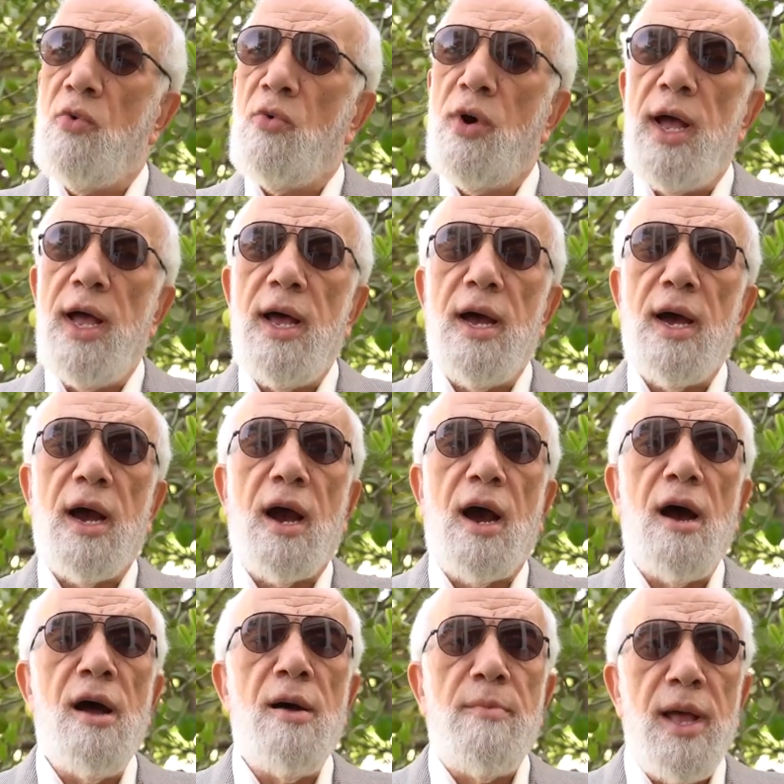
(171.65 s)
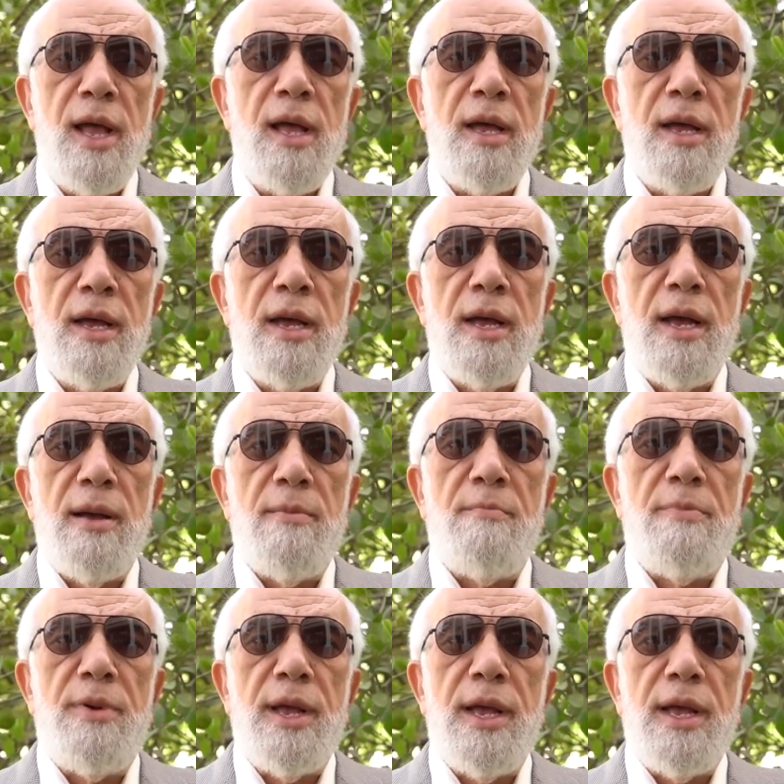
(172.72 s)
وقام
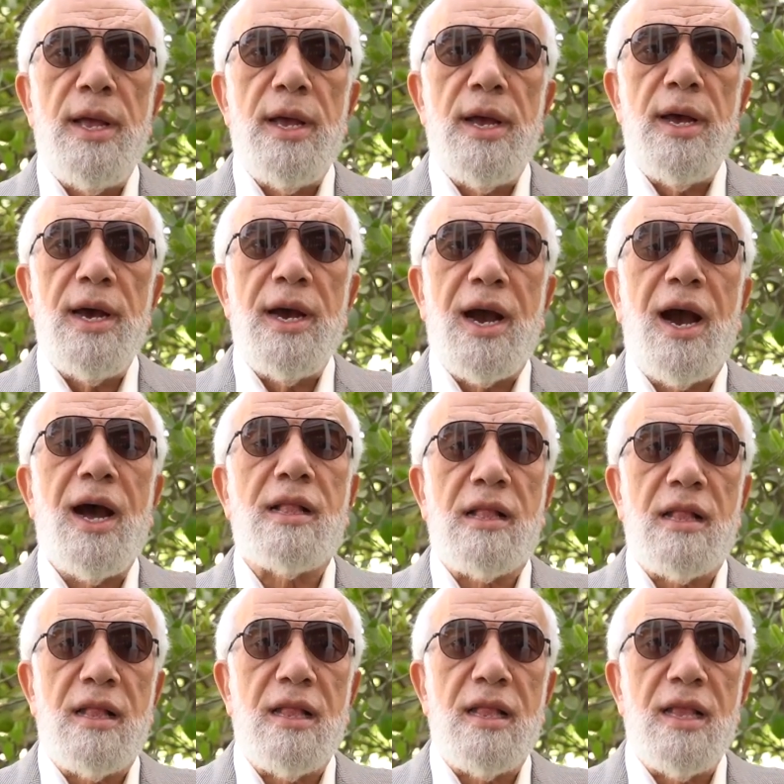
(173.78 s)
ب قتل